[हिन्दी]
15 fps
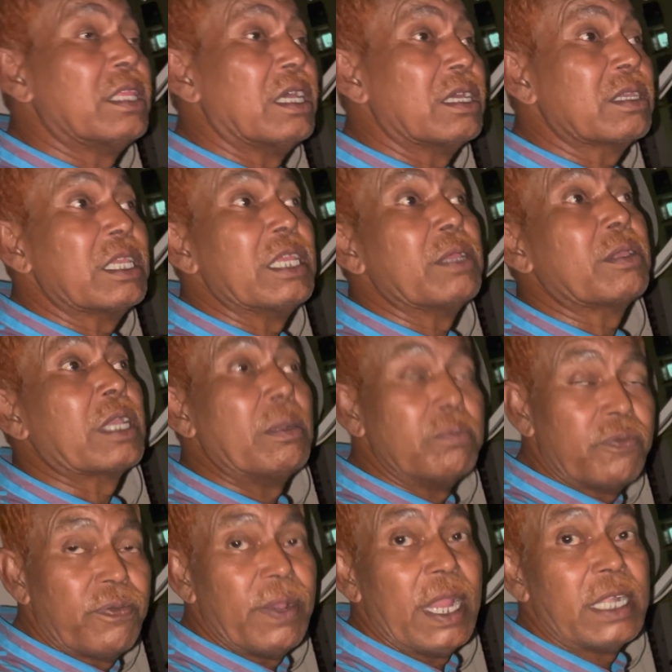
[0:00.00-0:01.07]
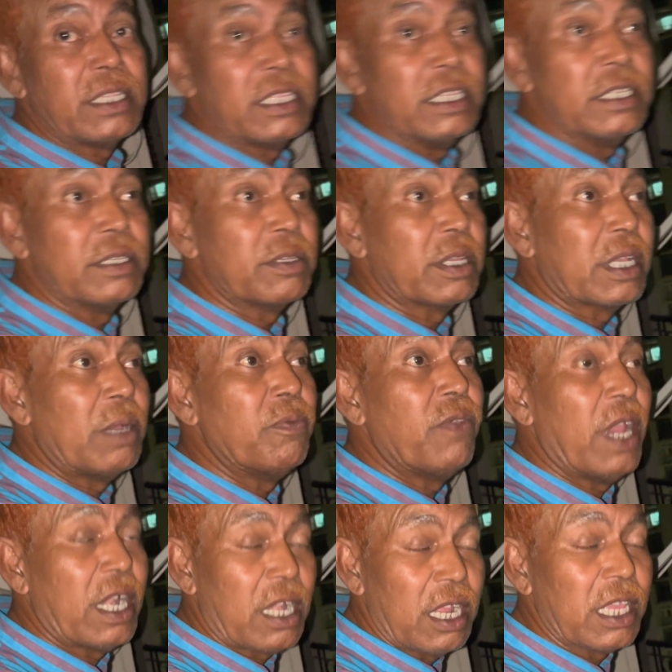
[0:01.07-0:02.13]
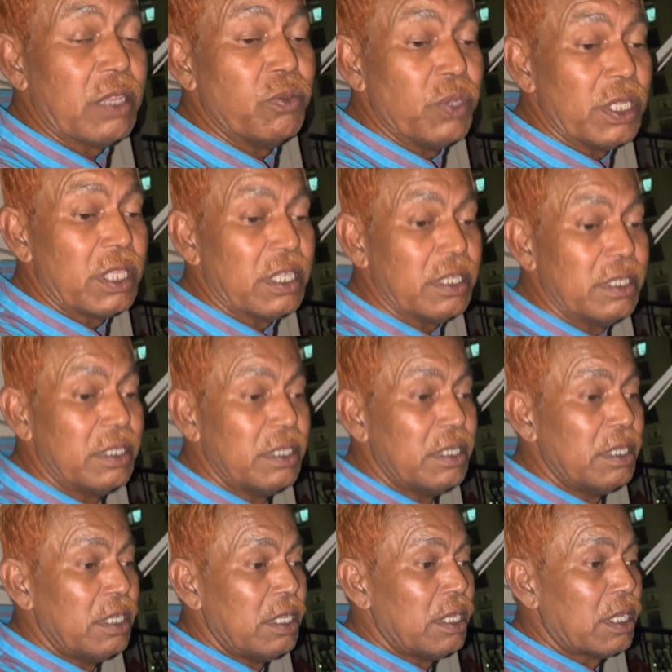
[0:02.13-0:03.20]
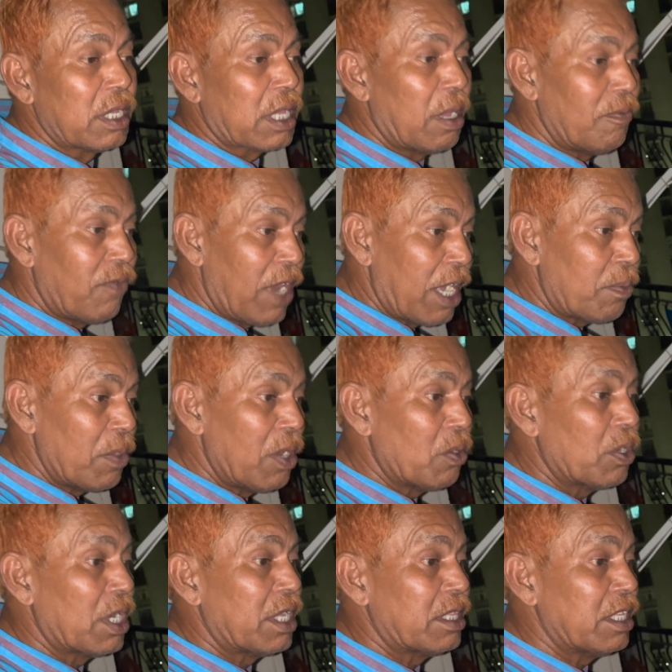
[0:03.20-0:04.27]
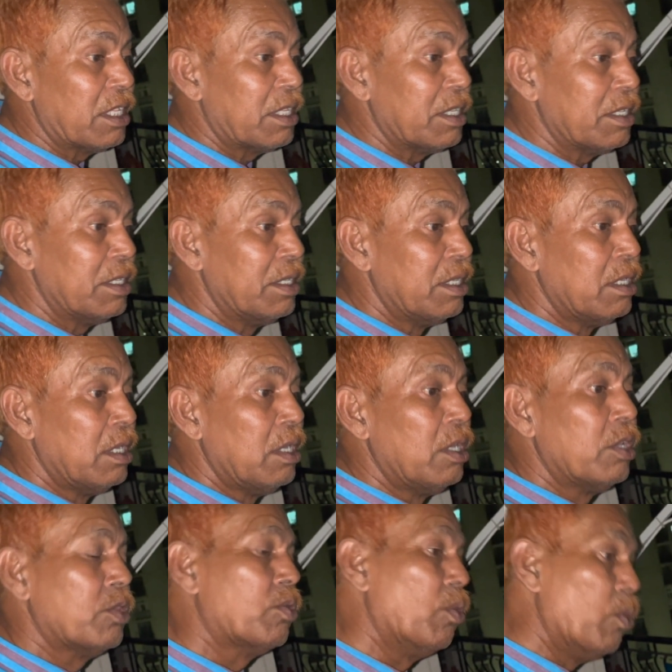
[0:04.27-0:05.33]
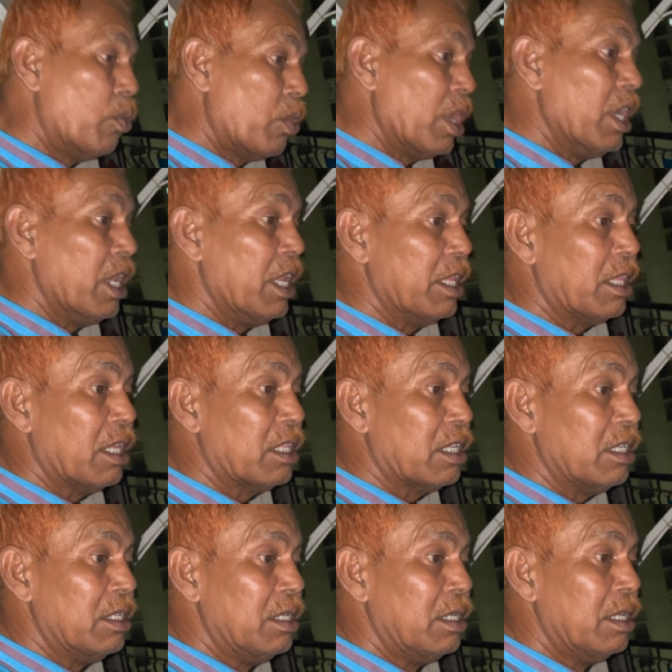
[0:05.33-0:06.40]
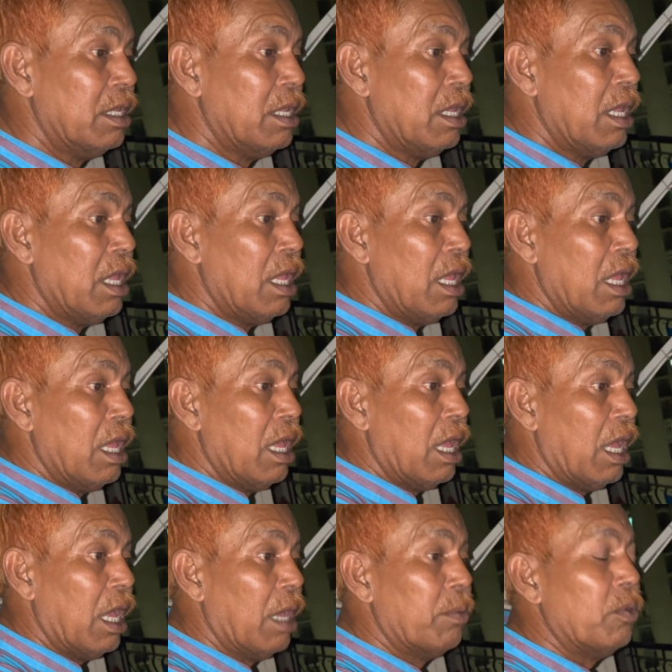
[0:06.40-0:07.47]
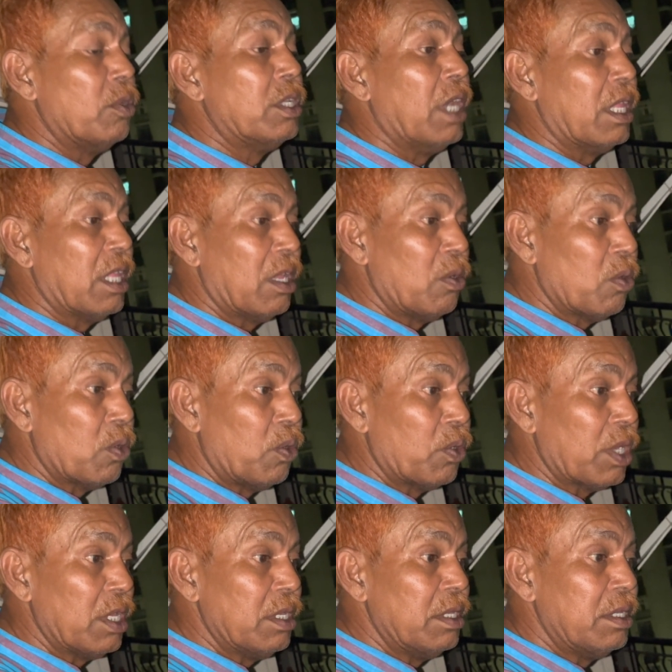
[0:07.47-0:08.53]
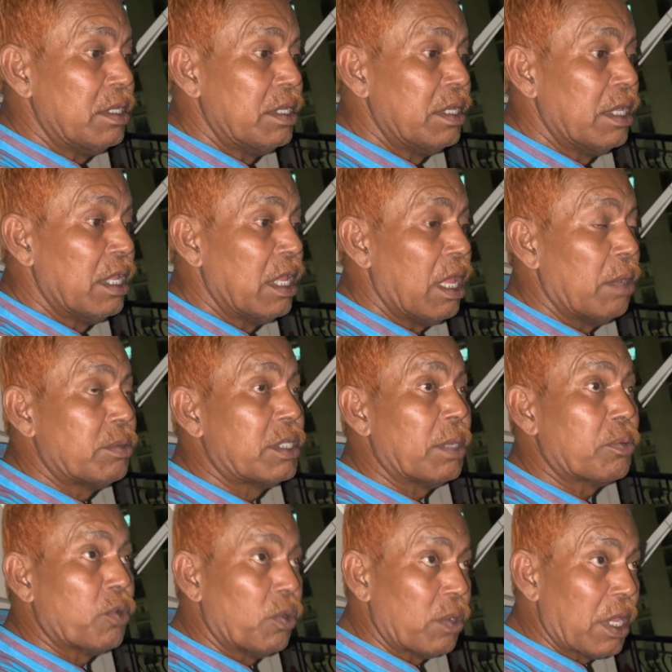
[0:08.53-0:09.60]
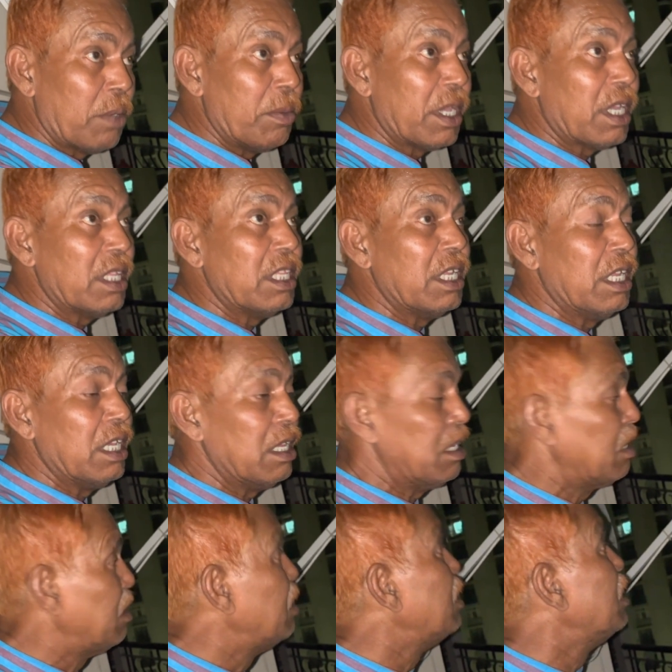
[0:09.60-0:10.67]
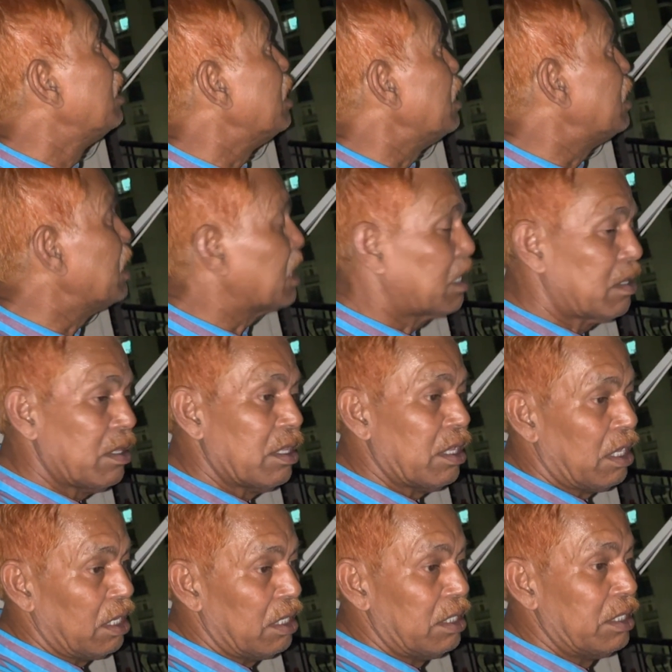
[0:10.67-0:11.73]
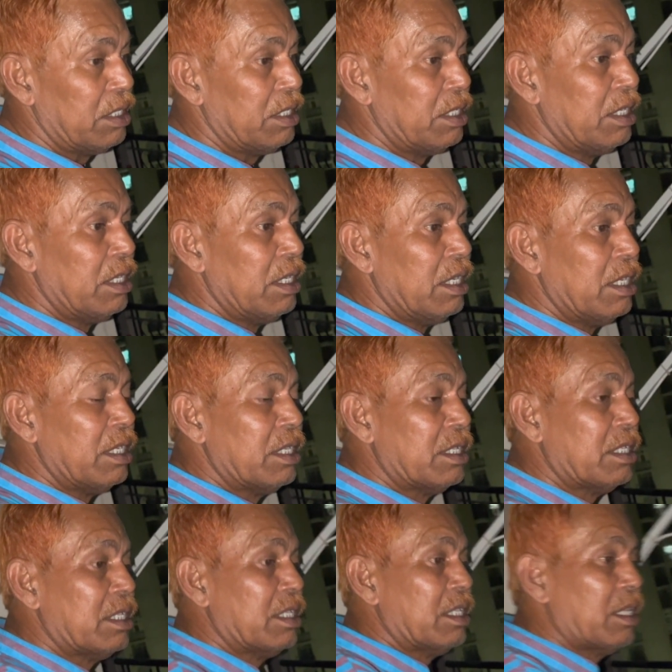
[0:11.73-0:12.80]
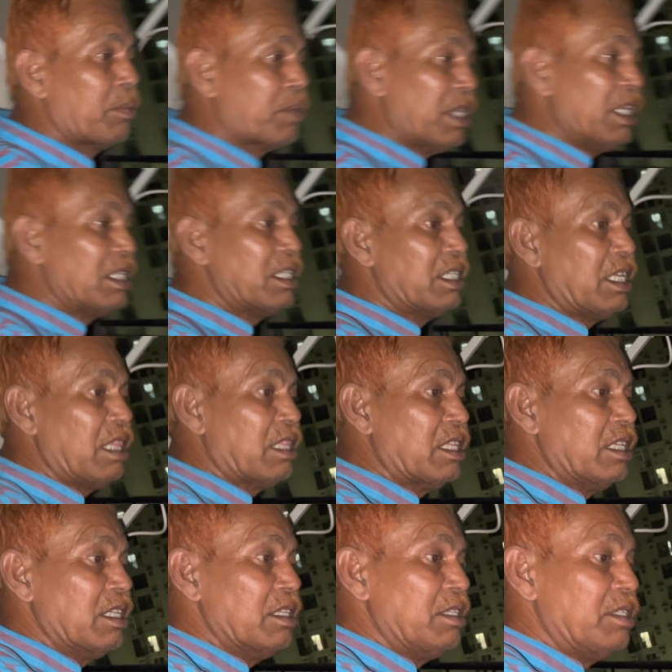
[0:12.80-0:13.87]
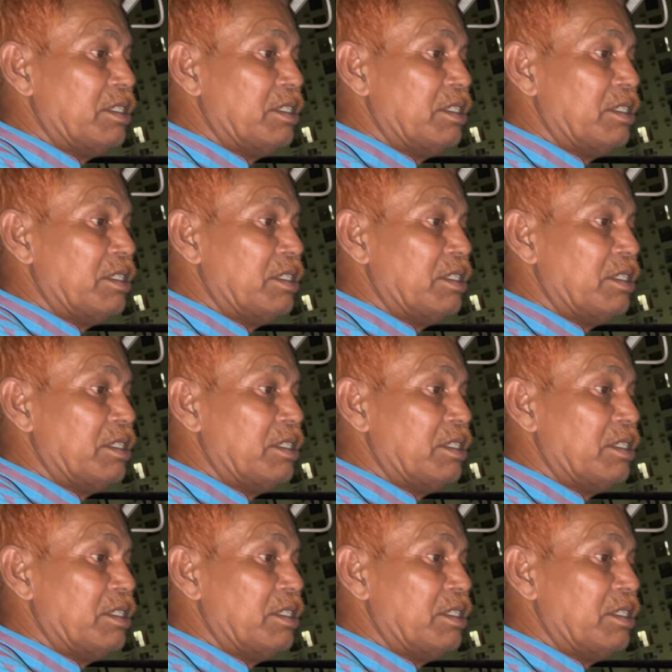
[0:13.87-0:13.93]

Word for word: था कि कम फ्लैट थे कम फ्लैट हम्म। लगे हुए थे हम्म। कम फ्लैट में लोग रहते थे तो लोड ले लेता था अब ज्यादा लोग हो गए तो ज्यादा लोग हो गए अच्छा तो गर्मी का दिन है एसी चलते हैं हाँ सबकी एसी चलती है